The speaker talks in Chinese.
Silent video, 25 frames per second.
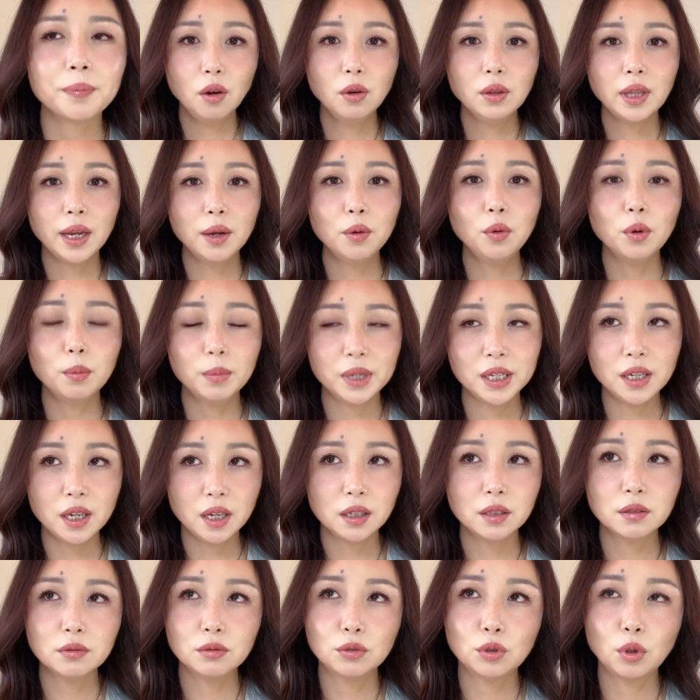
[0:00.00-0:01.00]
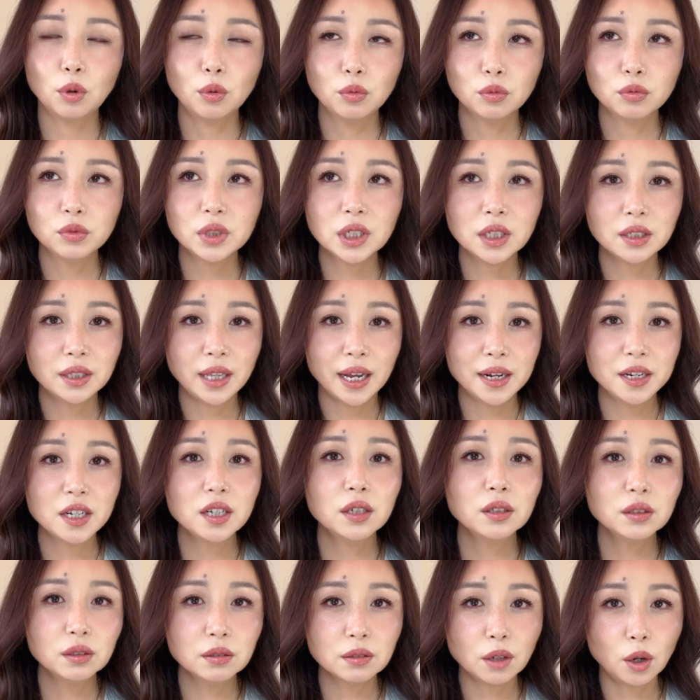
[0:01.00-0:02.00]
后来我们也从这个男
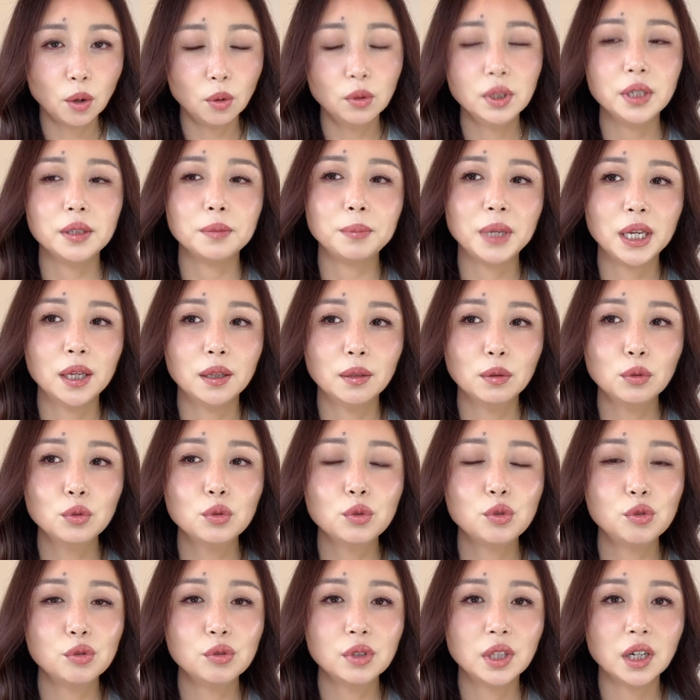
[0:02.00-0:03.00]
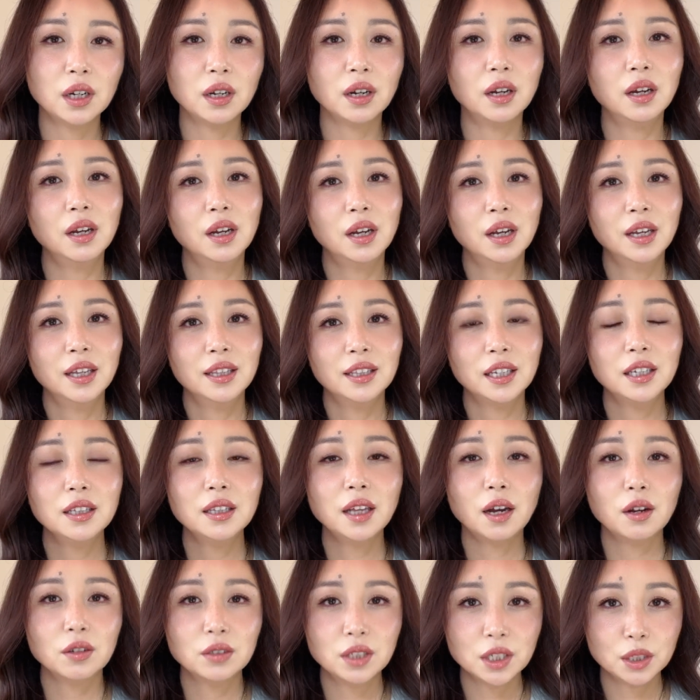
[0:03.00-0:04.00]
生口里面陆续的听
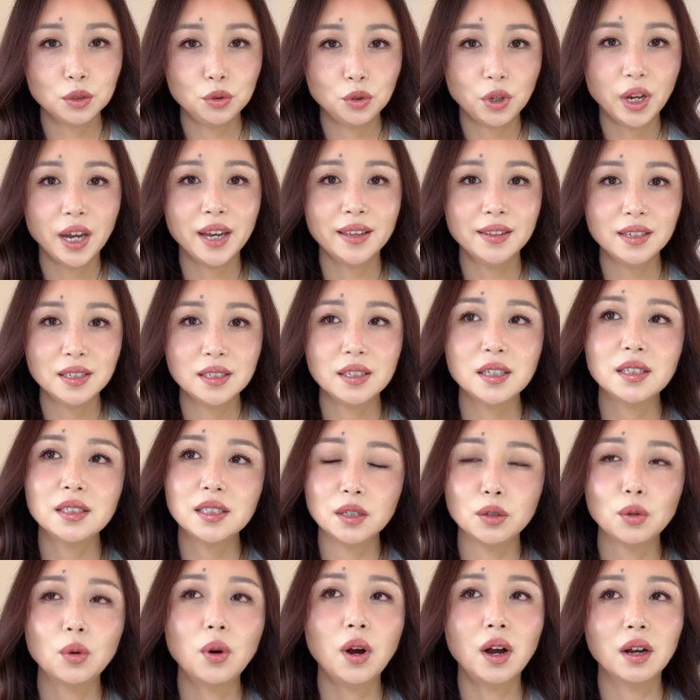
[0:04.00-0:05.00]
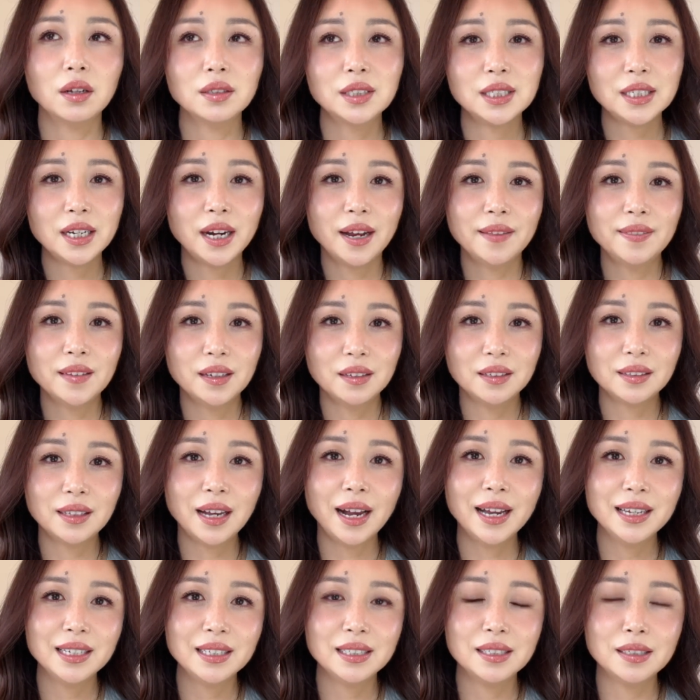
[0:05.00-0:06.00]
到这个女孩的一些情况，既然呢
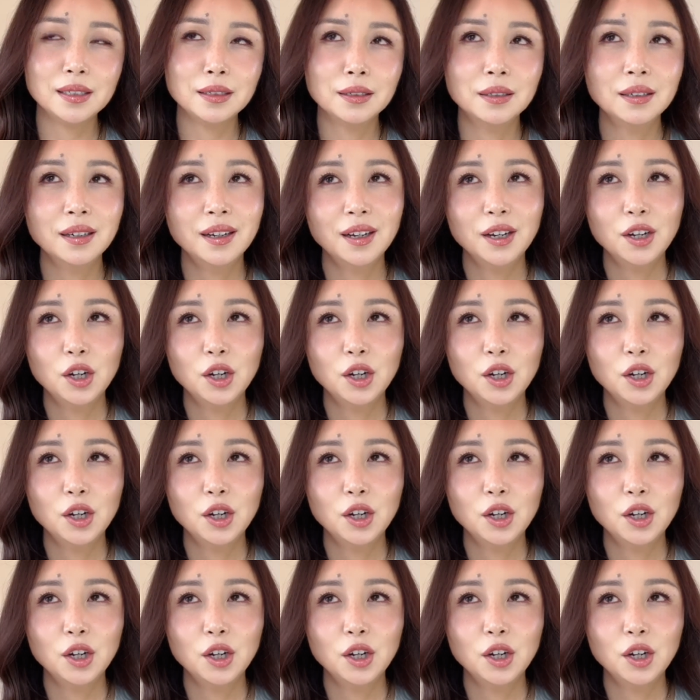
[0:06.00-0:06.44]
她已经。